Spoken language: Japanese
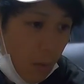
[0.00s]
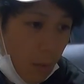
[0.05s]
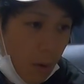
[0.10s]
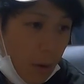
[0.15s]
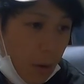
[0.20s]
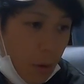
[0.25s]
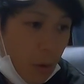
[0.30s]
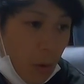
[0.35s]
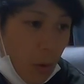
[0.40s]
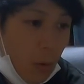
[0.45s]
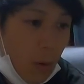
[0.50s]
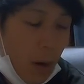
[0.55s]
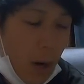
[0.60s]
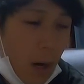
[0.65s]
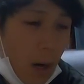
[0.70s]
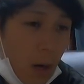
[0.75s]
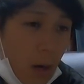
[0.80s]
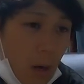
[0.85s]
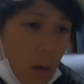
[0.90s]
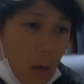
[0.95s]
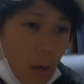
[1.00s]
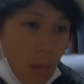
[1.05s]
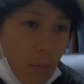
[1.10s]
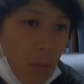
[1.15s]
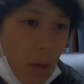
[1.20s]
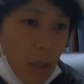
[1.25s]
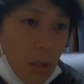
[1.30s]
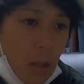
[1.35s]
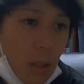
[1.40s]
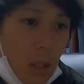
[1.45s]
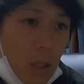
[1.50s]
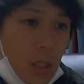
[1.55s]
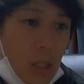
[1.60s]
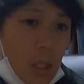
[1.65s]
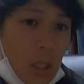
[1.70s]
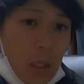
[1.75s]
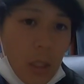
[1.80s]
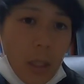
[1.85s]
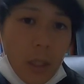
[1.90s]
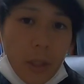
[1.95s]
まあ今日は、まあ、新
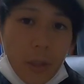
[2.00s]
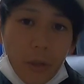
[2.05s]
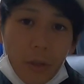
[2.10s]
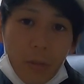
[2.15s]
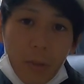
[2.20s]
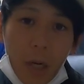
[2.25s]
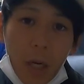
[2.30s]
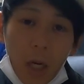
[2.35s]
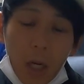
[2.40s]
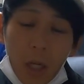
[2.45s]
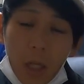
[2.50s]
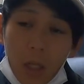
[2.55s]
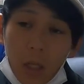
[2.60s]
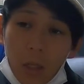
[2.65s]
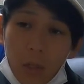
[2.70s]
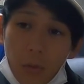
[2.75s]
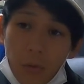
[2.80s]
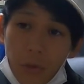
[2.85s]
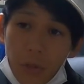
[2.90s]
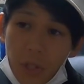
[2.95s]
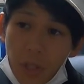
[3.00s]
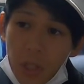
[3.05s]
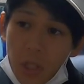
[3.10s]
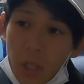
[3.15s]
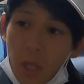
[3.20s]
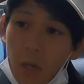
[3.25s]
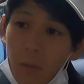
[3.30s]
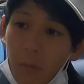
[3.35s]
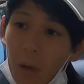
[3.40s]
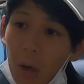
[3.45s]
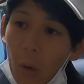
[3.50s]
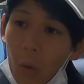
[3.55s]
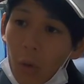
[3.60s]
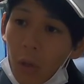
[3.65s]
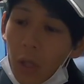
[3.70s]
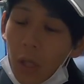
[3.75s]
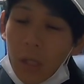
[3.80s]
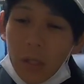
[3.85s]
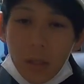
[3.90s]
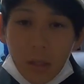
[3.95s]
しい会社のまあ初日でまあ
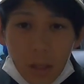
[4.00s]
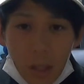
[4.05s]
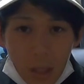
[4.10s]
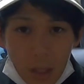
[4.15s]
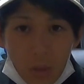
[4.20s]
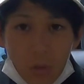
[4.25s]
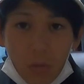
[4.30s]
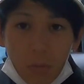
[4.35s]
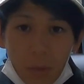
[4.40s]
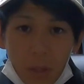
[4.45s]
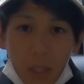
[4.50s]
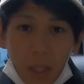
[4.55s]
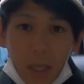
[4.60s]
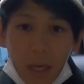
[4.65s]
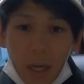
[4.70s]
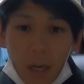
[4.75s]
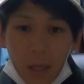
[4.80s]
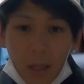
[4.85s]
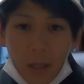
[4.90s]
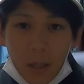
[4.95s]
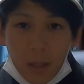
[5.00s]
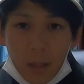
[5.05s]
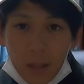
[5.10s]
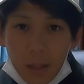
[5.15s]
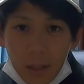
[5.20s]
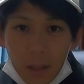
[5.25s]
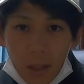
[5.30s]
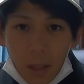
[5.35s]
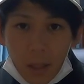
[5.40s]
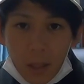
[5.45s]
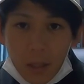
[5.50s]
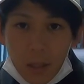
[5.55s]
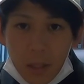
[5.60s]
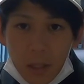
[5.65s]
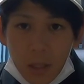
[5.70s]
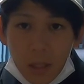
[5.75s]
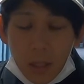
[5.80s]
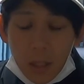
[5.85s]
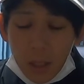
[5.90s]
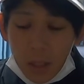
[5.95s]
オリエンテーションみたいな感
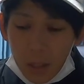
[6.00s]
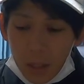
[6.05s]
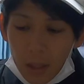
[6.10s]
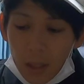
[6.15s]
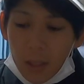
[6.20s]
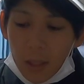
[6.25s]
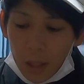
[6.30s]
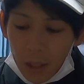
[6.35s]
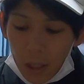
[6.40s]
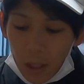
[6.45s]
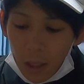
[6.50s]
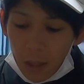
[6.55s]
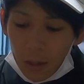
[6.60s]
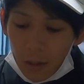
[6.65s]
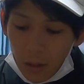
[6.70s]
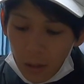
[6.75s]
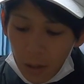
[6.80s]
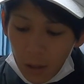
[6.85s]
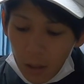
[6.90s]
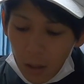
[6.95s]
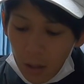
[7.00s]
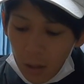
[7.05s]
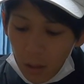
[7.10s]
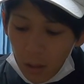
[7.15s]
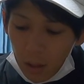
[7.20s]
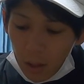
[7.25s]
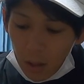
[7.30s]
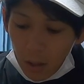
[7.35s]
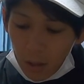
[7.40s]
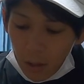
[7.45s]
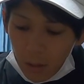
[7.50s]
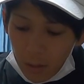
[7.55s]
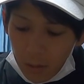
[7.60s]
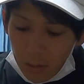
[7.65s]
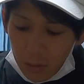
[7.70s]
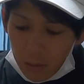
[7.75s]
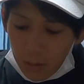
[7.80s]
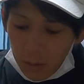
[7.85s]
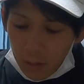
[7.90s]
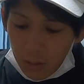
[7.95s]
じでしたねで
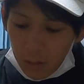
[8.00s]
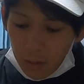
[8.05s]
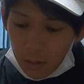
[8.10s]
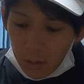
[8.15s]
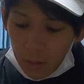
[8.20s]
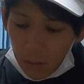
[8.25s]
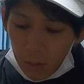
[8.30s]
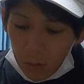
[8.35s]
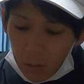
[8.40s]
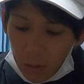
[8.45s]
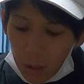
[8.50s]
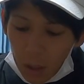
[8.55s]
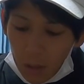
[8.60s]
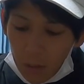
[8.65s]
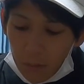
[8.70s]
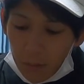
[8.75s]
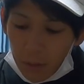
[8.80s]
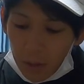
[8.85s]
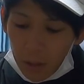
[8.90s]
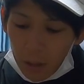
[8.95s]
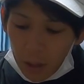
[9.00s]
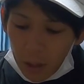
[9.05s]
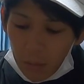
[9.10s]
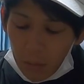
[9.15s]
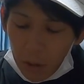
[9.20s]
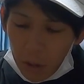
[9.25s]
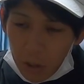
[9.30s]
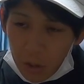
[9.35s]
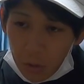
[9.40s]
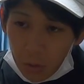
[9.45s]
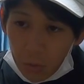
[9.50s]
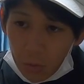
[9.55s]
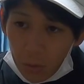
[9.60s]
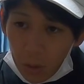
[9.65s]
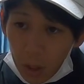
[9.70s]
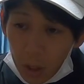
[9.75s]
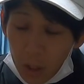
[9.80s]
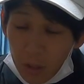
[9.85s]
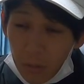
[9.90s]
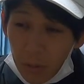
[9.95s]
本格的なまあ仕
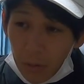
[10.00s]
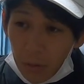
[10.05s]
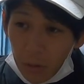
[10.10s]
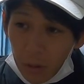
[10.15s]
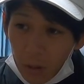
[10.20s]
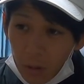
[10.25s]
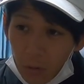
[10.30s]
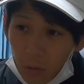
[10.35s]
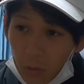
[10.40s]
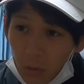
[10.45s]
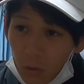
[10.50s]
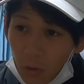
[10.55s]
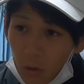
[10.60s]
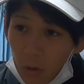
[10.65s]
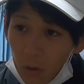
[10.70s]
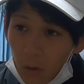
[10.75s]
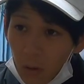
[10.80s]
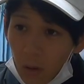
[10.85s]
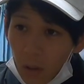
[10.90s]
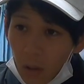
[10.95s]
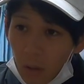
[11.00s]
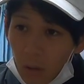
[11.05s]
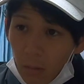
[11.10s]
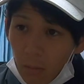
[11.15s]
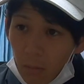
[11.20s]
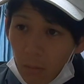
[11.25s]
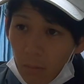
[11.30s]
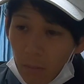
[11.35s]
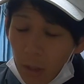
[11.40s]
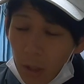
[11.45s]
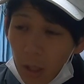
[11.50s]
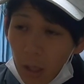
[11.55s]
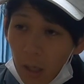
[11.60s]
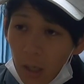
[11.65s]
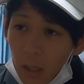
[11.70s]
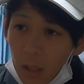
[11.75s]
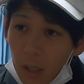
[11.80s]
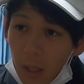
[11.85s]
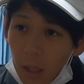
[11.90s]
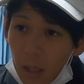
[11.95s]
事が始まるのがちょっとまた
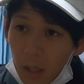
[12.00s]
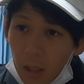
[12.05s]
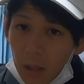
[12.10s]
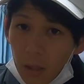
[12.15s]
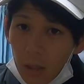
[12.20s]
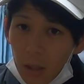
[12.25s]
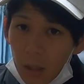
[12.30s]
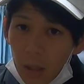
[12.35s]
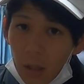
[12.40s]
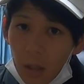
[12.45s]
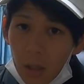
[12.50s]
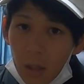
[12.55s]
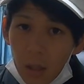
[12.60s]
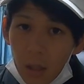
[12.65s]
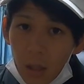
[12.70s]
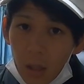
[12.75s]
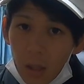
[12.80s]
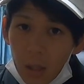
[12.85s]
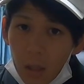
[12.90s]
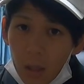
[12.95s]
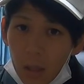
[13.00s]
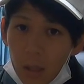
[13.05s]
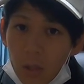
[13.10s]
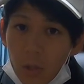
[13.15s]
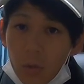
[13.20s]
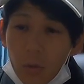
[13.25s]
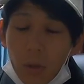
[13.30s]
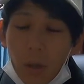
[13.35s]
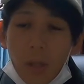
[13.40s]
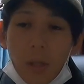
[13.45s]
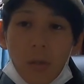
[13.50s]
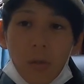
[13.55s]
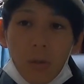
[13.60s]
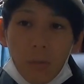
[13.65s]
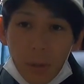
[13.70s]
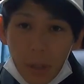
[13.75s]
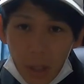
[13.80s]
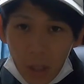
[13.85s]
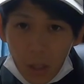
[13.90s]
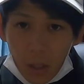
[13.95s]
間空いて来週の月
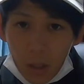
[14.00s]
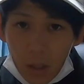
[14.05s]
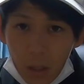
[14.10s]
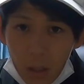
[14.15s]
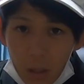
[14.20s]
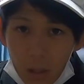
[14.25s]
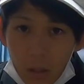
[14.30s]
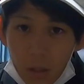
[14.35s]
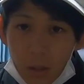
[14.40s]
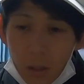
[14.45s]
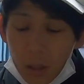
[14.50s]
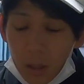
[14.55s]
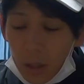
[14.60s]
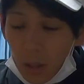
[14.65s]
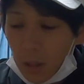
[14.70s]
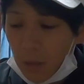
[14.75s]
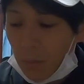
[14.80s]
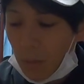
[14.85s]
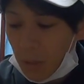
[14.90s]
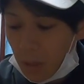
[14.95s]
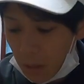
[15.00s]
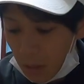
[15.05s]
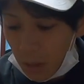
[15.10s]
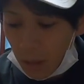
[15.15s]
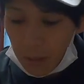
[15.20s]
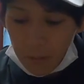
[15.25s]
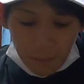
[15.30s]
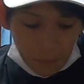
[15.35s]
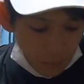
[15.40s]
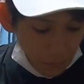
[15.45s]
曜日からになりますね。